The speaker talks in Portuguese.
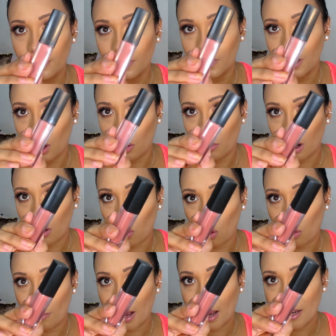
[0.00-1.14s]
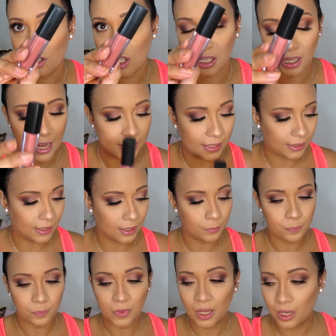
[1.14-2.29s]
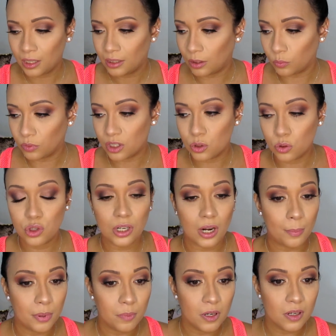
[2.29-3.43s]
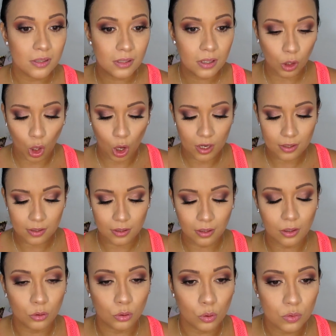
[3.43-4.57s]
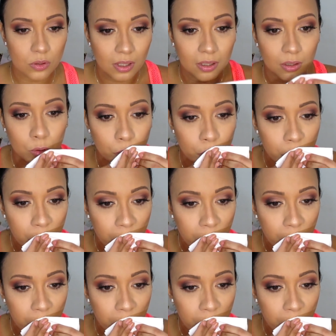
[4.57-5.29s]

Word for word: que é uma cor mais clarinha. Então deixa eu tirar primeiro esse gloss aqui que eu tô usando.